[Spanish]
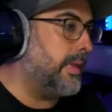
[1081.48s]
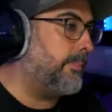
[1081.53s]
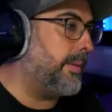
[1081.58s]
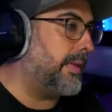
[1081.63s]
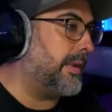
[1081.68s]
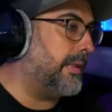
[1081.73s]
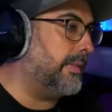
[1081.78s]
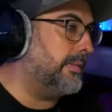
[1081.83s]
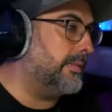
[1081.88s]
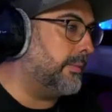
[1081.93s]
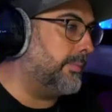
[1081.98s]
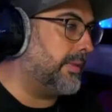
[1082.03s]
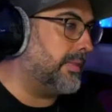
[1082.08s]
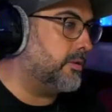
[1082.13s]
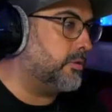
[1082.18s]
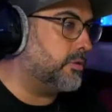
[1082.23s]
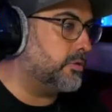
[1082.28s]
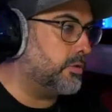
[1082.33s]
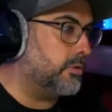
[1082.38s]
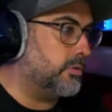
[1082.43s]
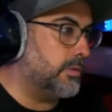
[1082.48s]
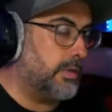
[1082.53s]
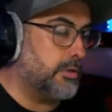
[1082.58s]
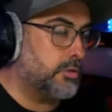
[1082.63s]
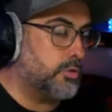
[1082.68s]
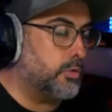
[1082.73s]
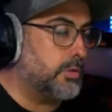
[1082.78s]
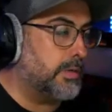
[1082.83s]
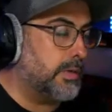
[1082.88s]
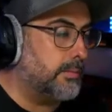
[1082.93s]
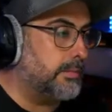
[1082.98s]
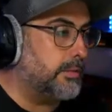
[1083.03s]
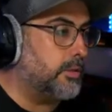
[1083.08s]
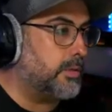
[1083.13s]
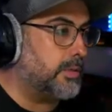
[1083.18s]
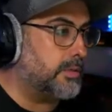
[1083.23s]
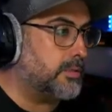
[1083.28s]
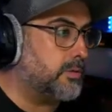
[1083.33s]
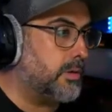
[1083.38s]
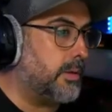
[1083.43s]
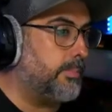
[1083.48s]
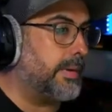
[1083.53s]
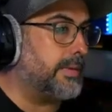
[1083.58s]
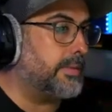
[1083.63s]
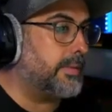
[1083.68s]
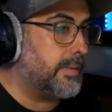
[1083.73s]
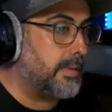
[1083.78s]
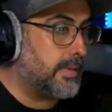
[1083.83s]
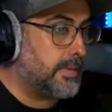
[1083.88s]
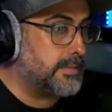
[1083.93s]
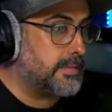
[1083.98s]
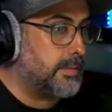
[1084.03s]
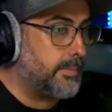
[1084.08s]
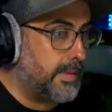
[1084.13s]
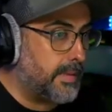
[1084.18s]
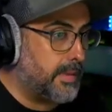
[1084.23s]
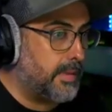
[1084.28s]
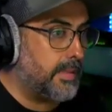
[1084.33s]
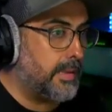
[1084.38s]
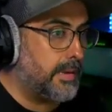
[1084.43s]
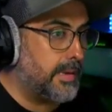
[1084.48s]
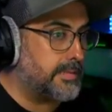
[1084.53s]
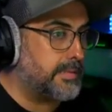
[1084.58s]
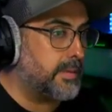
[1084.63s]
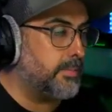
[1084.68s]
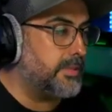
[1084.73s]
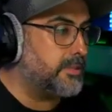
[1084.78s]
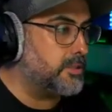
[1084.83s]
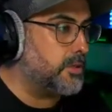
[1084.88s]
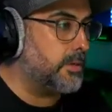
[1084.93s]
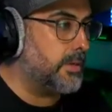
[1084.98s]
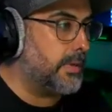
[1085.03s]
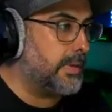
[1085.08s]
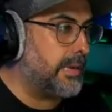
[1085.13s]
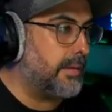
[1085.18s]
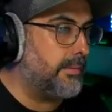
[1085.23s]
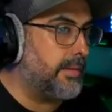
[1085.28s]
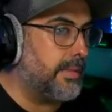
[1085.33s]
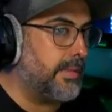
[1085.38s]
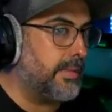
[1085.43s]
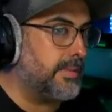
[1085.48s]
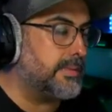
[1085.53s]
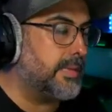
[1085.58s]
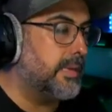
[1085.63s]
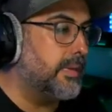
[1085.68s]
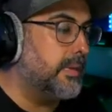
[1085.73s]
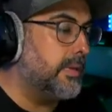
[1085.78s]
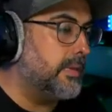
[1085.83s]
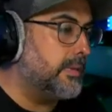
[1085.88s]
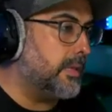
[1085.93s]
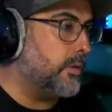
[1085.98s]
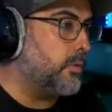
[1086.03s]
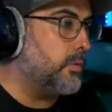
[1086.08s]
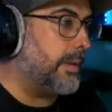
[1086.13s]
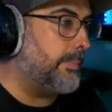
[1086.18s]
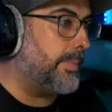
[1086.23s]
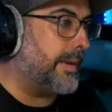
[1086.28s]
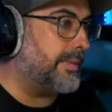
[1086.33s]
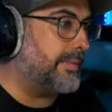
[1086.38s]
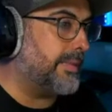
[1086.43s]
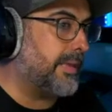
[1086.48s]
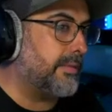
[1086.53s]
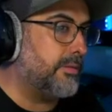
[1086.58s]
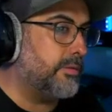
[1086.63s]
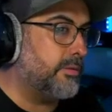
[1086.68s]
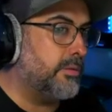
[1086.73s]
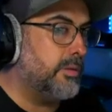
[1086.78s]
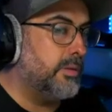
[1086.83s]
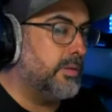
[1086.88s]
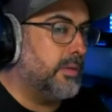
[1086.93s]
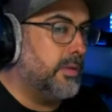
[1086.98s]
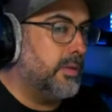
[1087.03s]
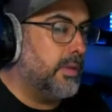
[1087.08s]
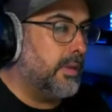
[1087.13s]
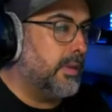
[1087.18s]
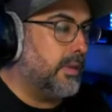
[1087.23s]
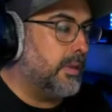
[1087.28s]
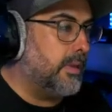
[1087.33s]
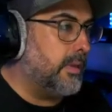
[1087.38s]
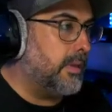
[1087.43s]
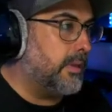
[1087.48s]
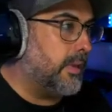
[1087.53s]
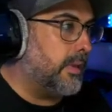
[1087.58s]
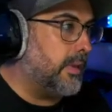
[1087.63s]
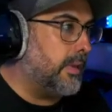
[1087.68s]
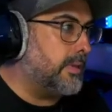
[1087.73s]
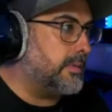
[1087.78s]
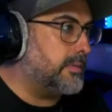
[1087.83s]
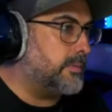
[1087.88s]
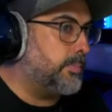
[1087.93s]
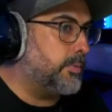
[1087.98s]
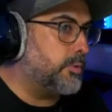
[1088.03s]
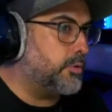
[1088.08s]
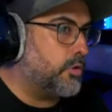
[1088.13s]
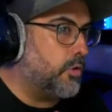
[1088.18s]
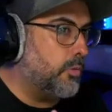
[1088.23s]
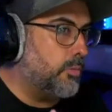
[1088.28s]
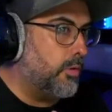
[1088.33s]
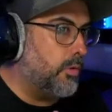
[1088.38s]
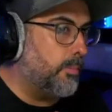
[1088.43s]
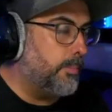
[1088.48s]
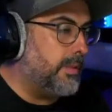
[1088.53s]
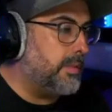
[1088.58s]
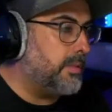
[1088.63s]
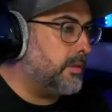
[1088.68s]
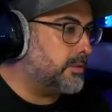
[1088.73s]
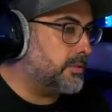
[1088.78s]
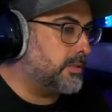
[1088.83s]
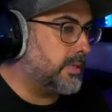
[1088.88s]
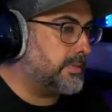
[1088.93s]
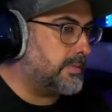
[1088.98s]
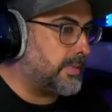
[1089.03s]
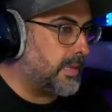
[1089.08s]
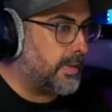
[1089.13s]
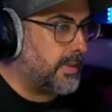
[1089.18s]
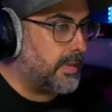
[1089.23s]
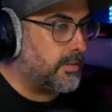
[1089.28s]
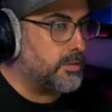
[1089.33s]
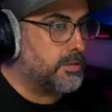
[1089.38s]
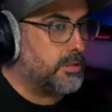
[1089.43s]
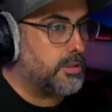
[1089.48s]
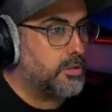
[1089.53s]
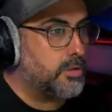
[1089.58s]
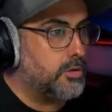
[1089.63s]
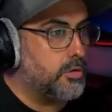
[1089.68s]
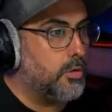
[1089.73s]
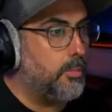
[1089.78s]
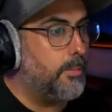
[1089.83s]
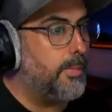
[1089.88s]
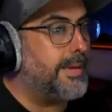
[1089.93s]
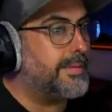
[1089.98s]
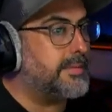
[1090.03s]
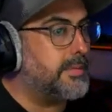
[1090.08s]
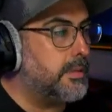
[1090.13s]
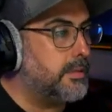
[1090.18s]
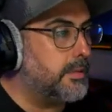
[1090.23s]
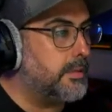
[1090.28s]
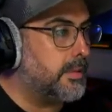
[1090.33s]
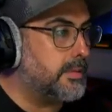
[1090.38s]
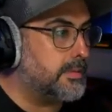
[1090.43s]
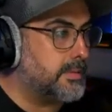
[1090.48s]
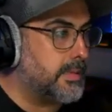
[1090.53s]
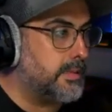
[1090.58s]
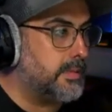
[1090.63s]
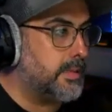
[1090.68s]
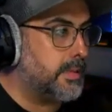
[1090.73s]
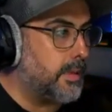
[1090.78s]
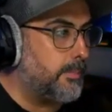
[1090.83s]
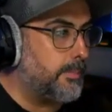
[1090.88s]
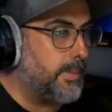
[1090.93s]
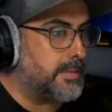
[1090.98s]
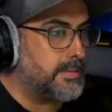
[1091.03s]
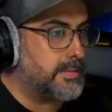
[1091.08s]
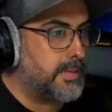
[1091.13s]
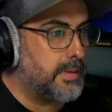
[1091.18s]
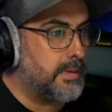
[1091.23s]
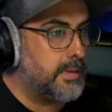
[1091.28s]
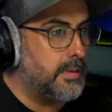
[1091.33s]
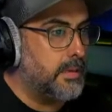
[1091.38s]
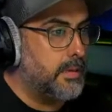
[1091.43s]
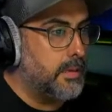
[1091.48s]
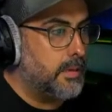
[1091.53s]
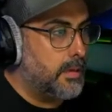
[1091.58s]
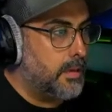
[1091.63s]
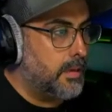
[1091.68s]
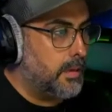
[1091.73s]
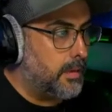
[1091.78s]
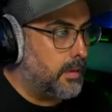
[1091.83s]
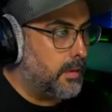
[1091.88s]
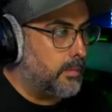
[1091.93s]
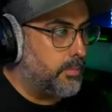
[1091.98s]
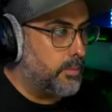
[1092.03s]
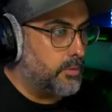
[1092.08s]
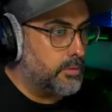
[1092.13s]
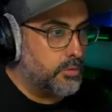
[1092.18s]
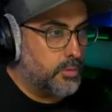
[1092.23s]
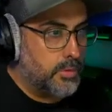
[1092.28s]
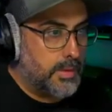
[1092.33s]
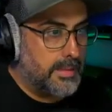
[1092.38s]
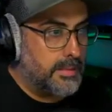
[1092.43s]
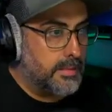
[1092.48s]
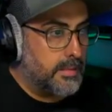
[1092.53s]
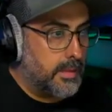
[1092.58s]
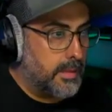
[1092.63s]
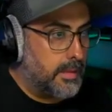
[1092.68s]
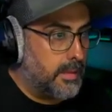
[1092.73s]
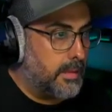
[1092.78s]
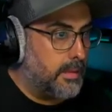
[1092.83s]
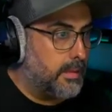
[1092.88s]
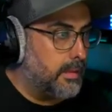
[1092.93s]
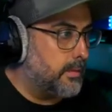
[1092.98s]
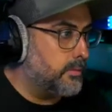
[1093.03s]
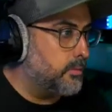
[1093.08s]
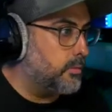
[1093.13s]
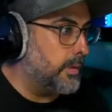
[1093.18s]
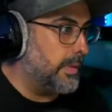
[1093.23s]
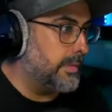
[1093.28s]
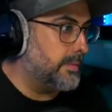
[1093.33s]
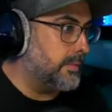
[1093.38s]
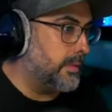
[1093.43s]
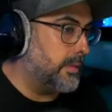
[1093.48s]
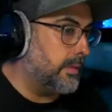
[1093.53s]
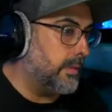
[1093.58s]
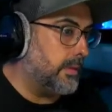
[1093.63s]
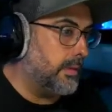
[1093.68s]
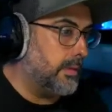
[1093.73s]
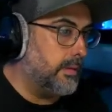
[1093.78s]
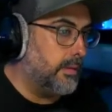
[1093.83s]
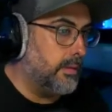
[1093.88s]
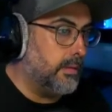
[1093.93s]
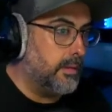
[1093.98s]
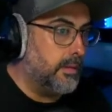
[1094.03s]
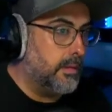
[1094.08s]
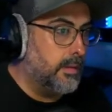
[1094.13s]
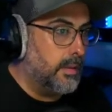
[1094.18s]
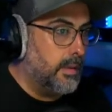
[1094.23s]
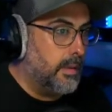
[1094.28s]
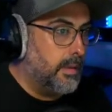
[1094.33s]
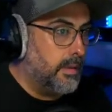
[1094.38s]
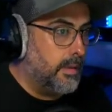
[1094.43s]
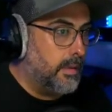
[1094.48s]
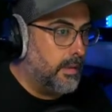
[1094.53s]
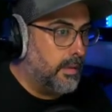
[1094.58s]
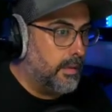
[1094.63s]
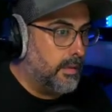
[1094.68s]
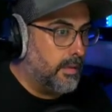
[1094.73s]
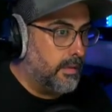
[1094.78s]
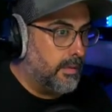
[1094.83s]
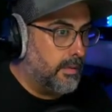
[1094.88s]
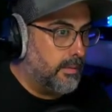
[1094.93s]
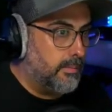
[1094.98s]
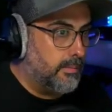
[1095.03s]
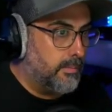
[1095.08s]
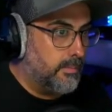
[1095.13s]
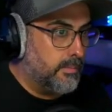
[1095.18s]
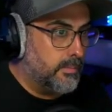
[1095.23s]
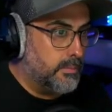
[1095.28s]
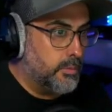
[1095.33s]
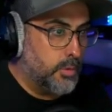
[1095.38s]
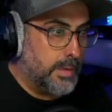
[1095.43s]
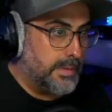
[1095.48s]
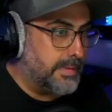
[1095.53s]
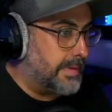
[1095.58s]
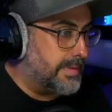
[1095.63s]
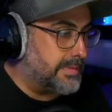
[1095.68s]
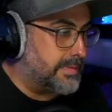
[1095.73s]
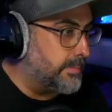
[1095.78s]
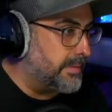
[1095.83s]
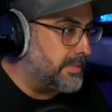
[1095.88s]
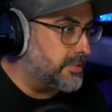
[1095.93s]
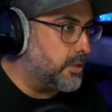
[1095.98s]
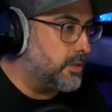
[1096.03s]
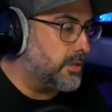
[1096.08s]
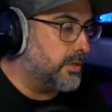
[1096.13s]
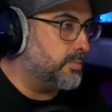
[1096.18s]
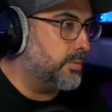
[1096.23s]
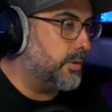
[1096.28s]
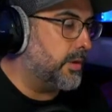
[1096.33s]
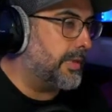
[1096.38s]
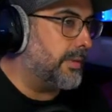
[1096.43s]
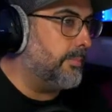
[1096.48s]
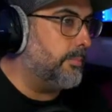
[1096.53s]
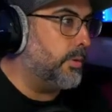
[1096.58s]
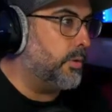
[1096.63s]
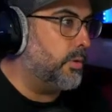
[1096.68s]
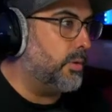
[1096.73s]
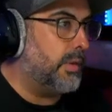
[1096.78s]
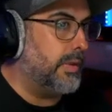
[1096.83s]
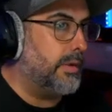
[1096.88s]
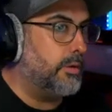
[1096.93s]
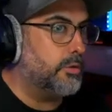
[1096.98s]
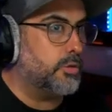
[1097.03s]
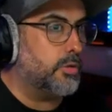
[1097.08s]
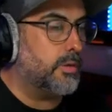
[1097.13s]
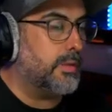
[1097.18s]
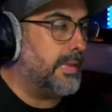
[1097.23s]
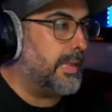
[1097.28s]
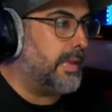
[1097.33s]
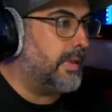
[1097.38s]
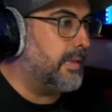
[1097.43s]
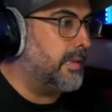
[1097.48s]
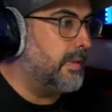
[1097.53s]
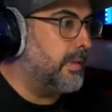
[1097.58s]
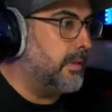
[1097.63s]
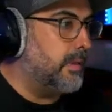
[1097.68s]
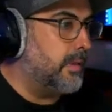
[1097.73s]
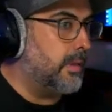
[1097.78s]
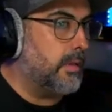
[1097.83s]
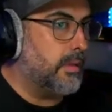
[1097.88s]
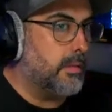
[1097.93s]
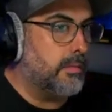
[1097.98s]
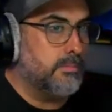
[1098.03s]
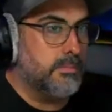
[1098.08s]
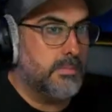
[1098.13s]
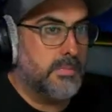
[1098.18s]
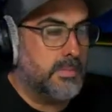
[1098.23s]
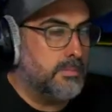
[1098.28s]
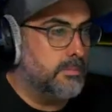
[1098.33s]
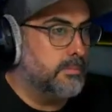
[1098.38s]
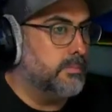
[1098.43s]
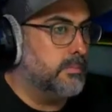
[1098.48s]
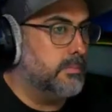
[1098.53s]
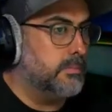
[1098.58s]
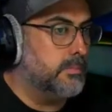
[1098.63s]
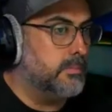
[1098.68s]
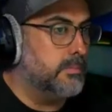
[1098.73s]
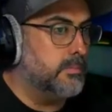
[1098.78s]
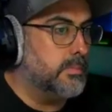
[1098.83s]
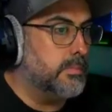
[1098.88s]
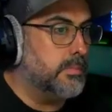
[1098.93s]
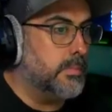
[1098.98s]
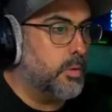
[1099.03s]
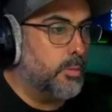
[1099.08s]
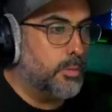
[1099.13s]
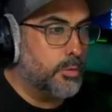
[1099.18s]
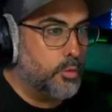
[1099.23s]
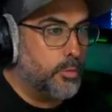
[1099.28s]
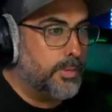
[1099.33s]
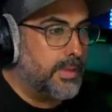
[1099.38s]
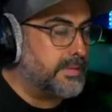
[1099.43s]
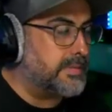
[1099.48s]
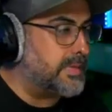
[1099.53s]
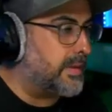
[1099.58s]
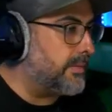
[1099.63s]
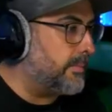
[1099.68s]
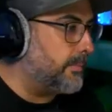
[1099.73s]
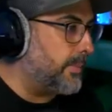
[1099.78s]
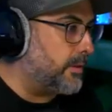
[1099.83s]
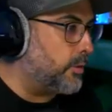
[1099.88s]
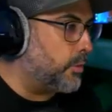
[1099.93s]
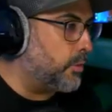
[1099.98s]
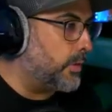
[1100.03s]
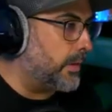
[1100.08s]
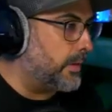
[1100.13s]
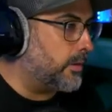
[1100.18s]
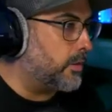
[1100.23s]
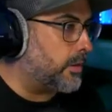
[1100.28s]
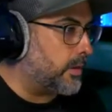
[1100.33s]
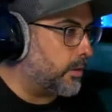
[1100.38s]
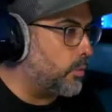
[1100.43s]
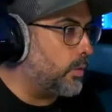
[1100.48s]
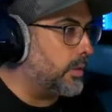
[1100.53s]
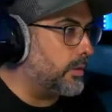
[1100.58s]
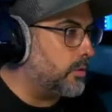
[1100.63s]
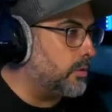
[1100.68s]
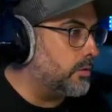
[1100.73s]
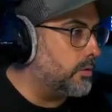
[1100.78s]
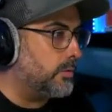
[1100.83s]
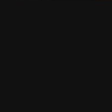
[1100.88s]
para el tema de los, de los suscriptores, ¿no? Aparte de que se me quedan las emisiones grabadas, tengo un apartado eh, que es pues como vídeos destacados que son lo más interesante que pasa eh, pues durante, durante, el, eh, durante las emisiones. Por ejemplo, el otro día, mm, como tú bien sabes, vino Eugenio Recuenco